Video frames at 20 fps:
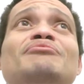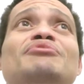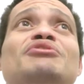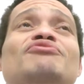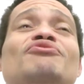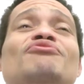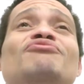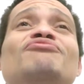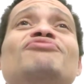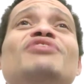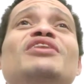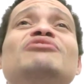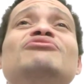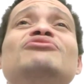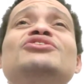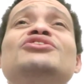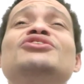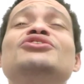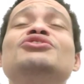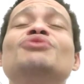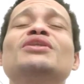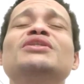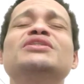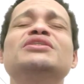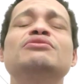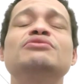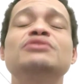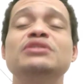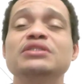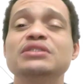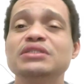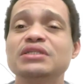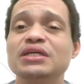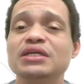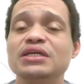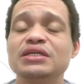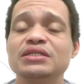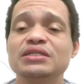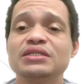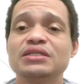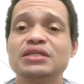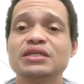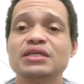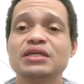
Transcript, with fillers: envolvendo em situação de ninguém.